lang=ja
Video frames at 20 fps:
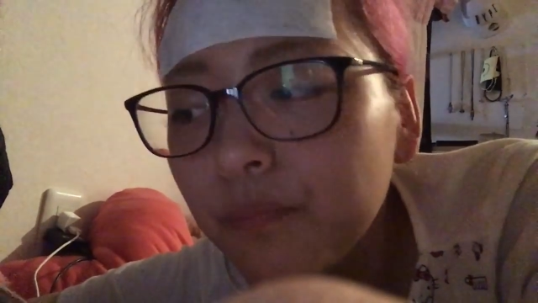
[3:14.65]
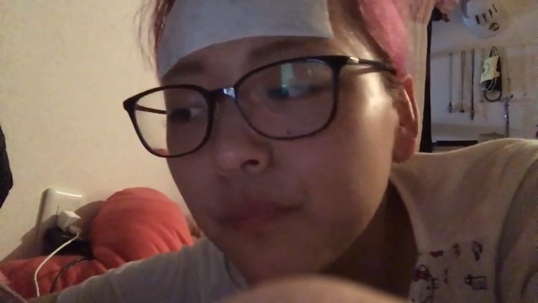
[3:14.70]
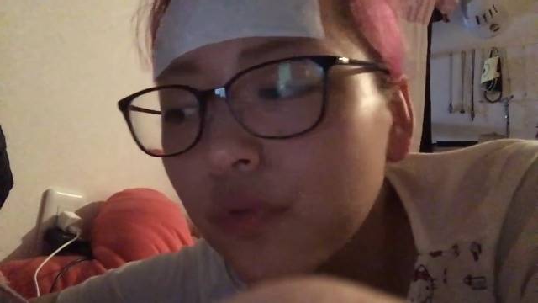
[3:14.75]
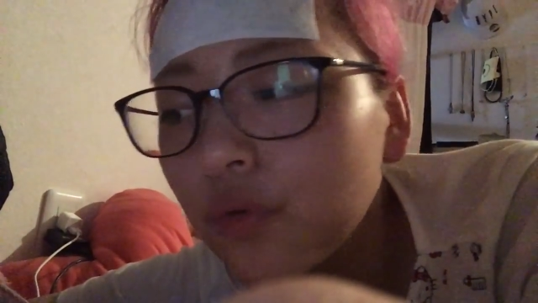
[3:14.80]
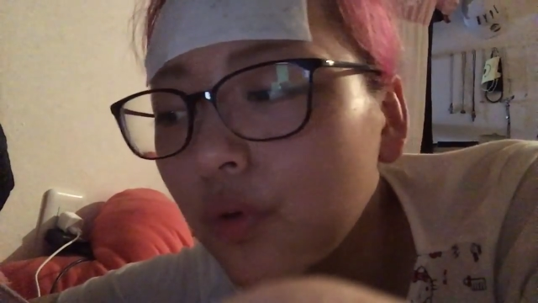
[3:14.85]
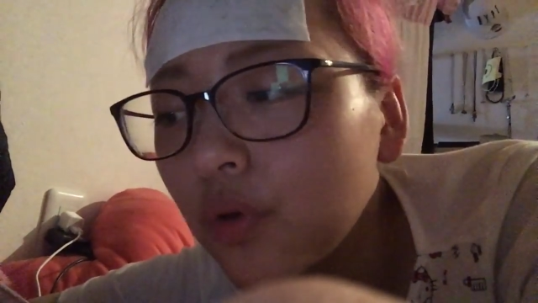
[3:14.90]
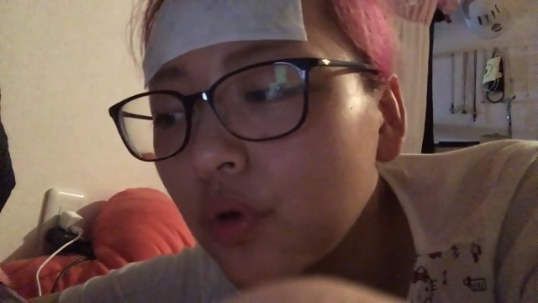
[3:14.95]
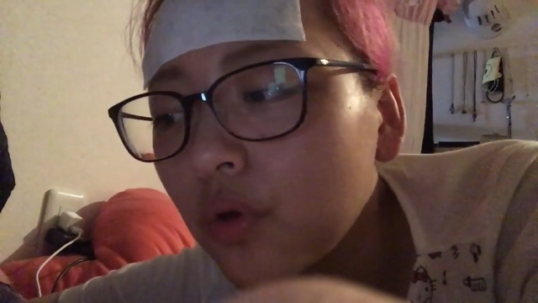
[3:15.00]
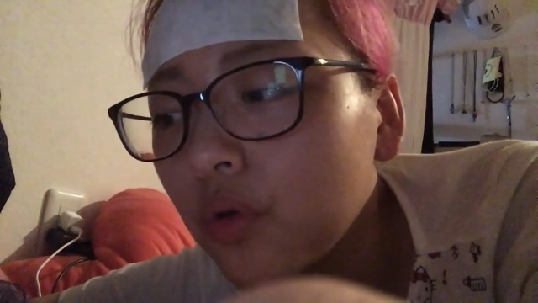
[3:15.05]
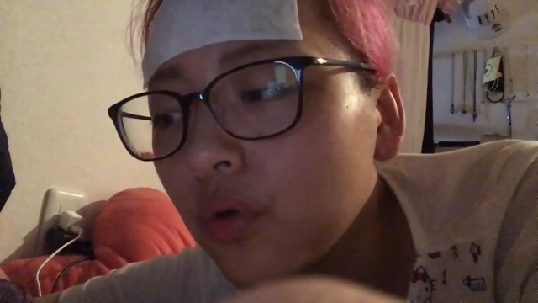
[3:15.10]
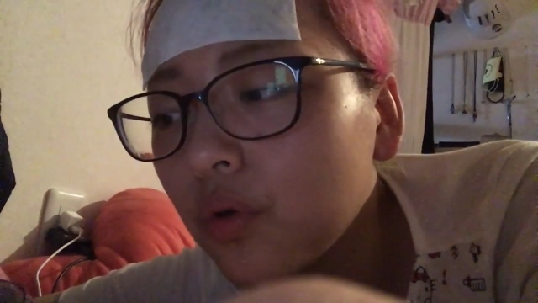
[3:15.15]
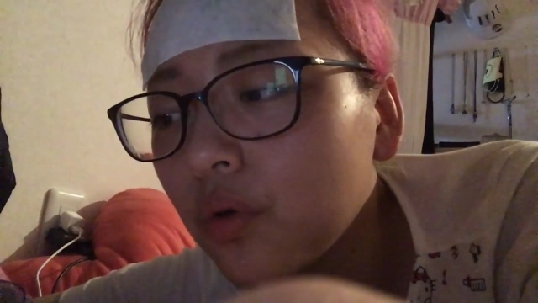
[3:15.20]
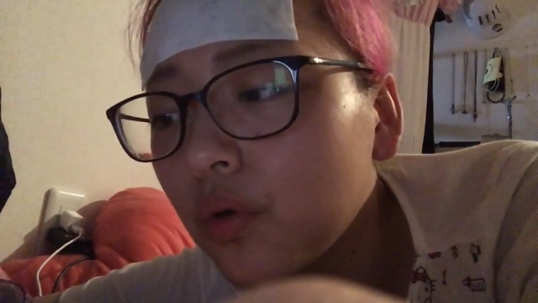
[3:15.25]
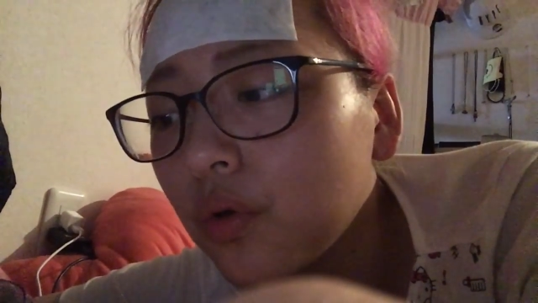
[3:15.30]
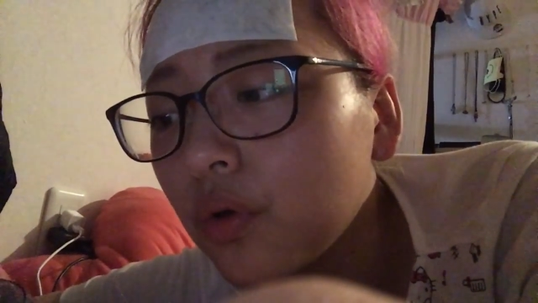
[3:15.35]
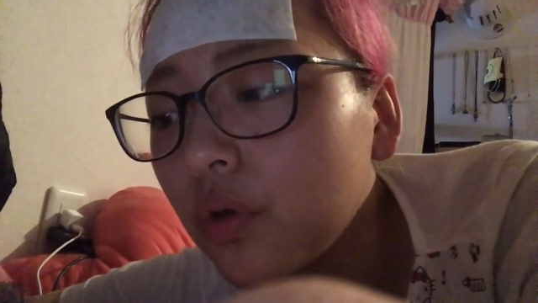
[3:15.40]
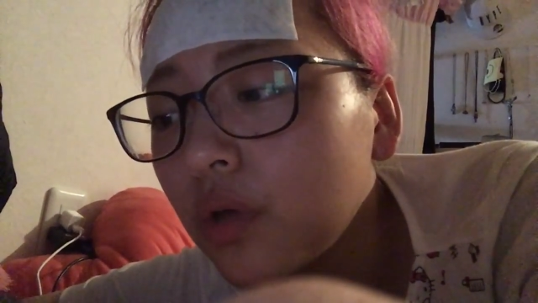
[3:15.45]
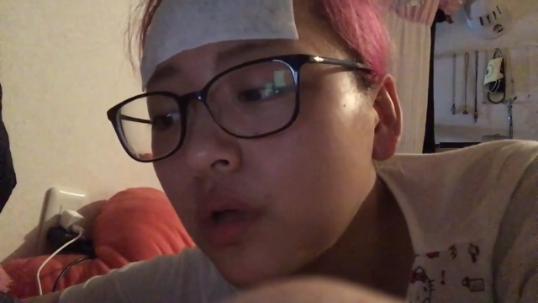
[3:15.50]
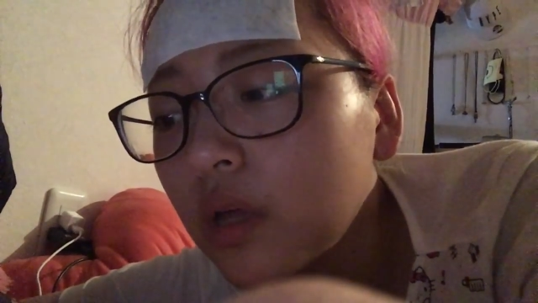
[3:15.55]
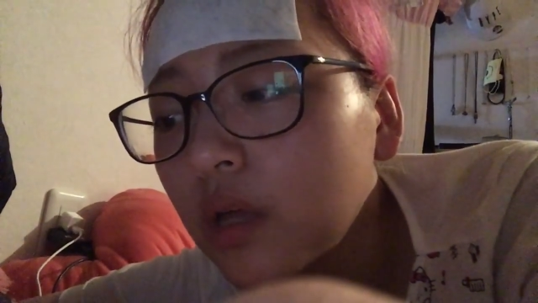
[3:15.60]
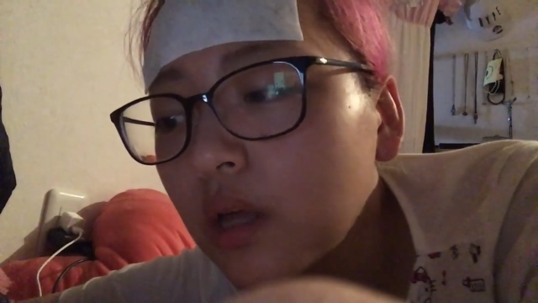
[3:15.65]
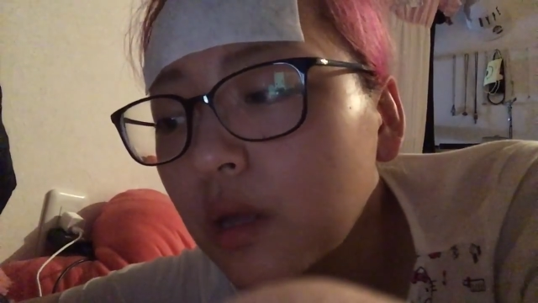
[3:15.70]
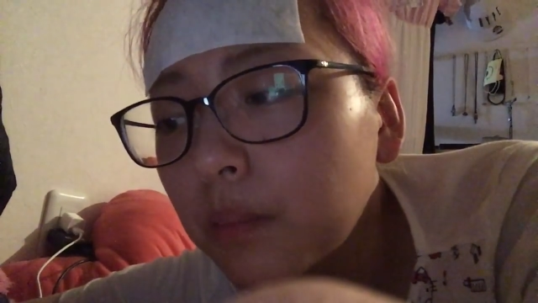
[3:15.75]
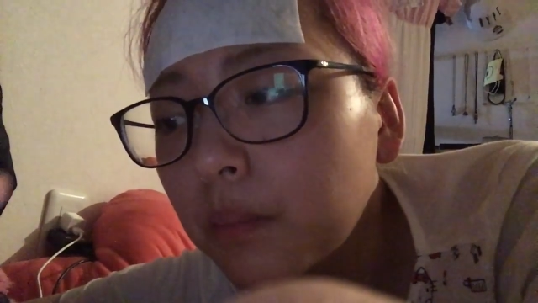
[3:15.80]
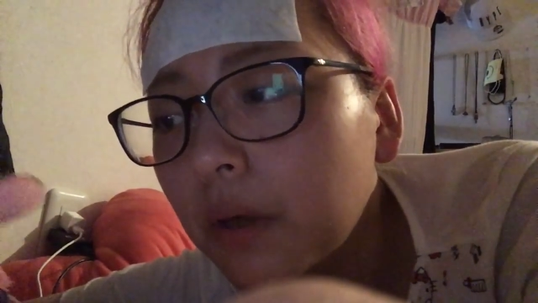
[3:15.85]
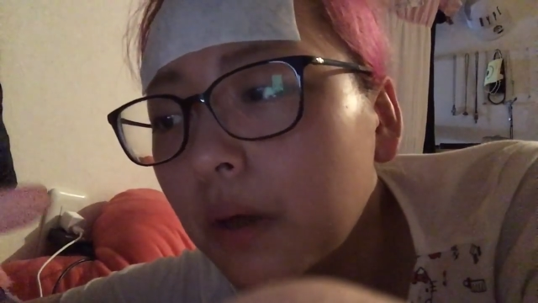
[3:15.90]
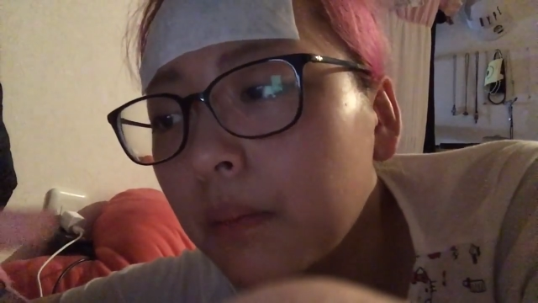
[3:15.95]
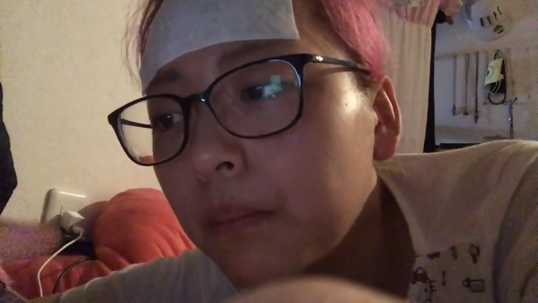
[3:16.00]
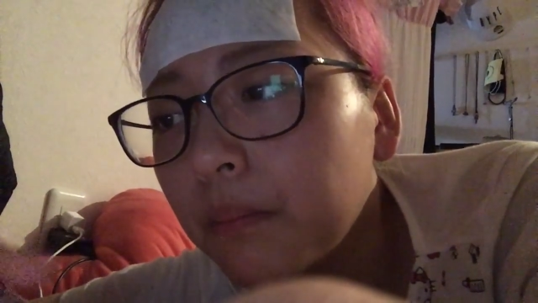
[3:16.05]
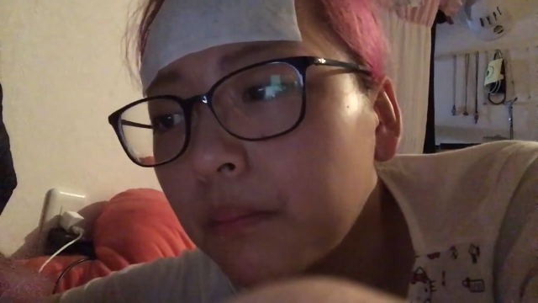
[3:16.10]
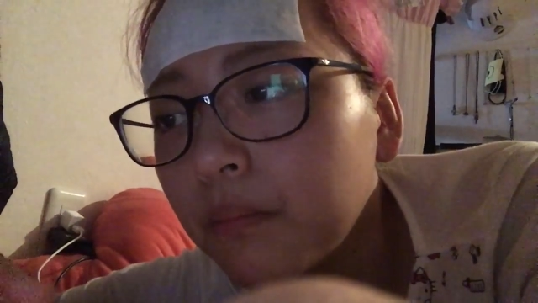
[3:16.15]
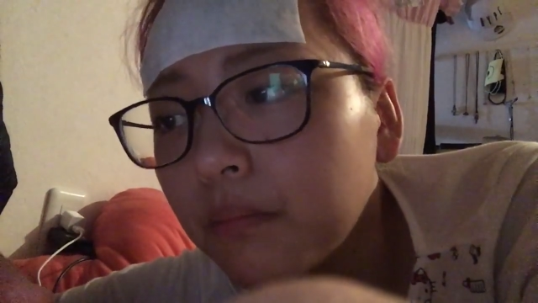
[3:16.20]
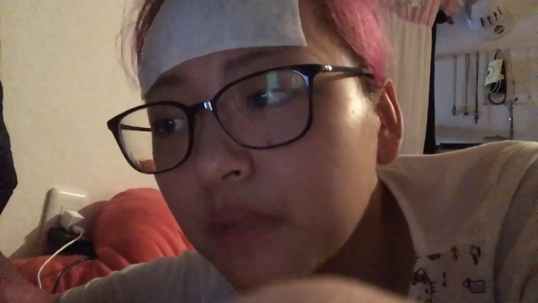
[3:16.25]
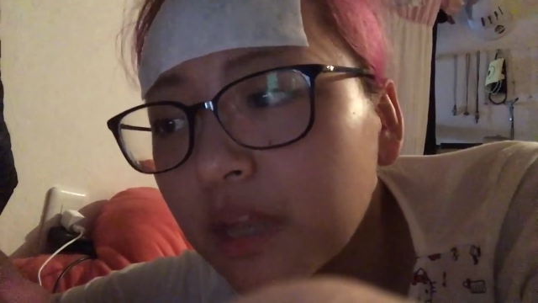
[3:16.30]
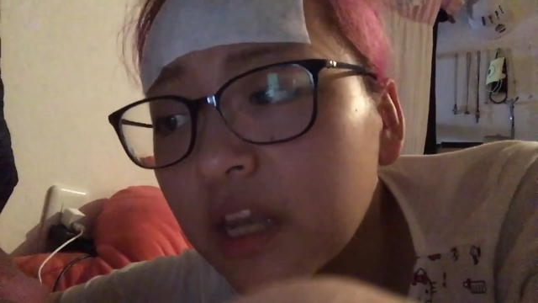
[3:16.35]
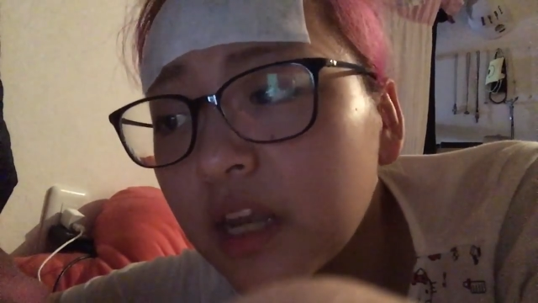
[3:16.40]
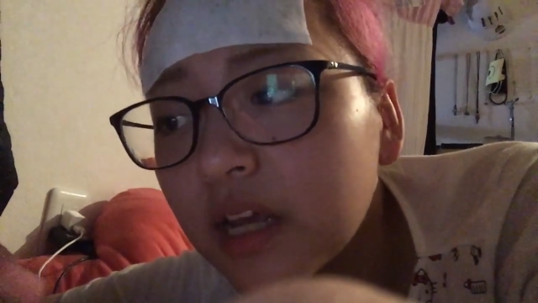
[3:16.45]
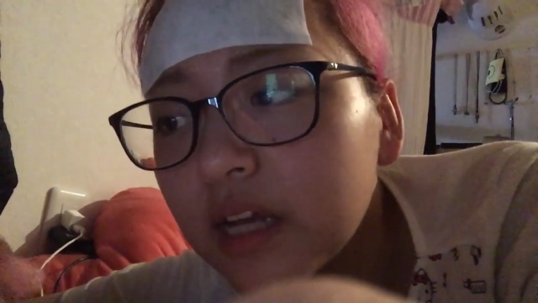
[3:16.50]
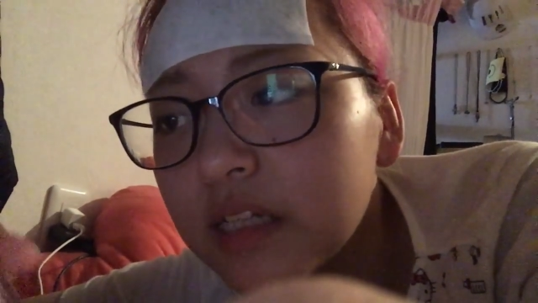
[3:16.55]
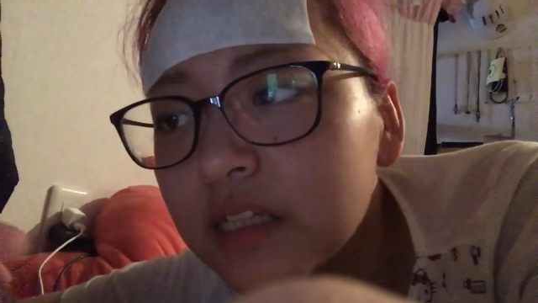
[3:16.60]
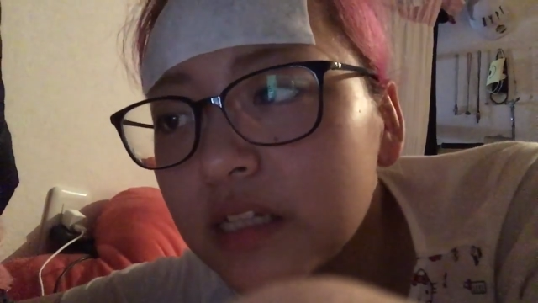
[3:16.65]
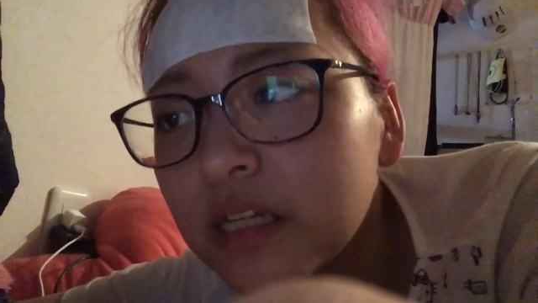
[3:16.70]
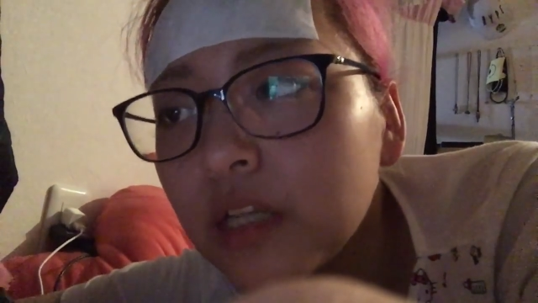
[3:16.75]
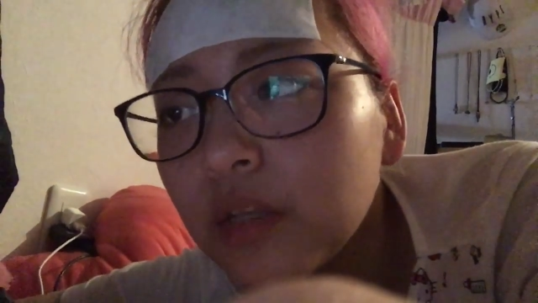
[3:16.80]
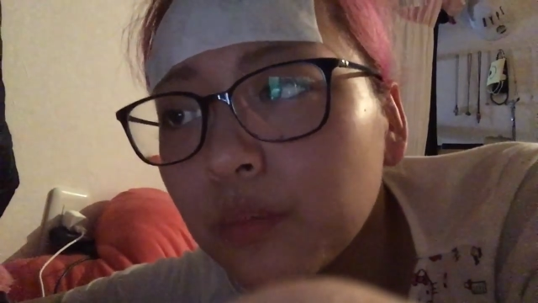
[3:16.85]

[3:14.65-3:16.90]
そういう、まあ、何かしら